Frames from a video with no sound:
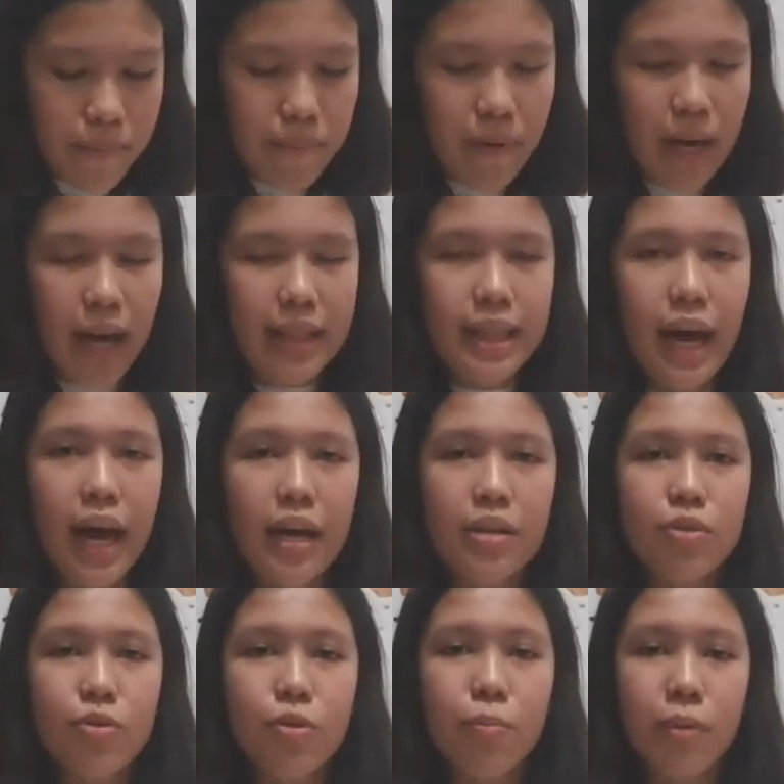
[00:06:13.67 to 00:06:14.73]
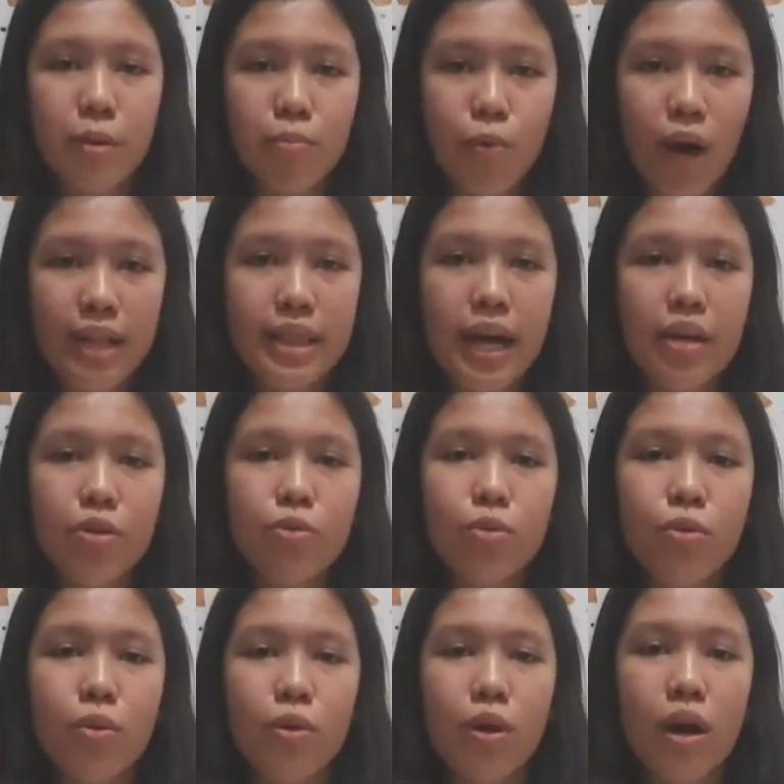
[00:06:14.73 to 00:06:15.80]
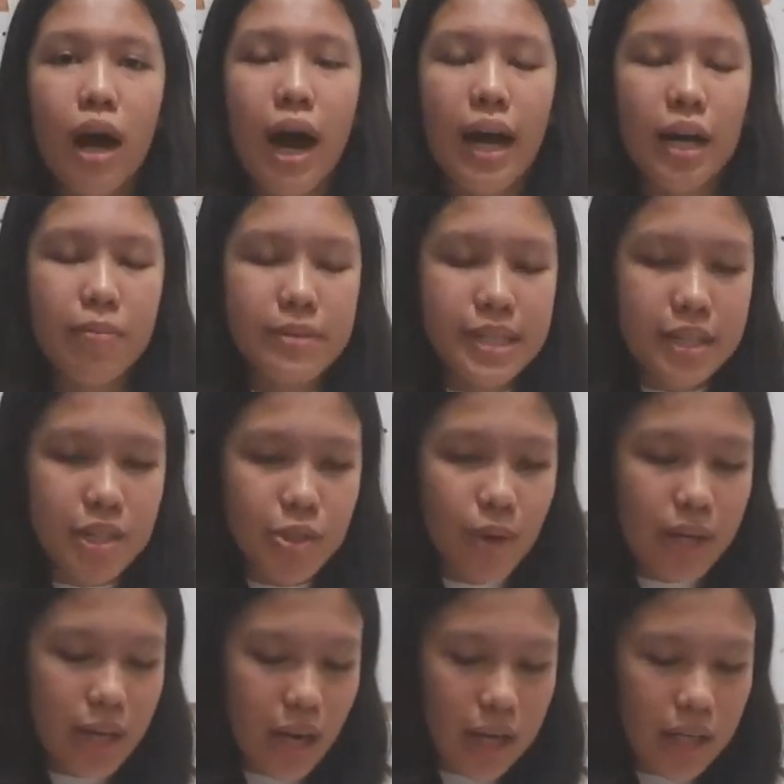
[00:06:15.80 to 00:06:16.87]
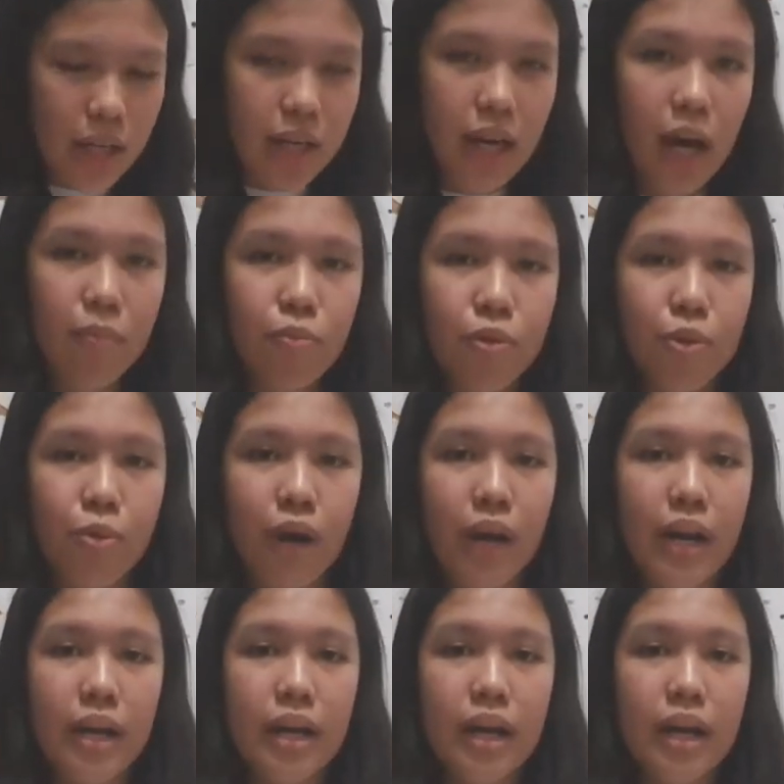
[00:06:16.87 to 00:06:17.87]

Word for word: perkataanku, perbuatanku agar bisa sesuai dengan kehendakmu Tuhan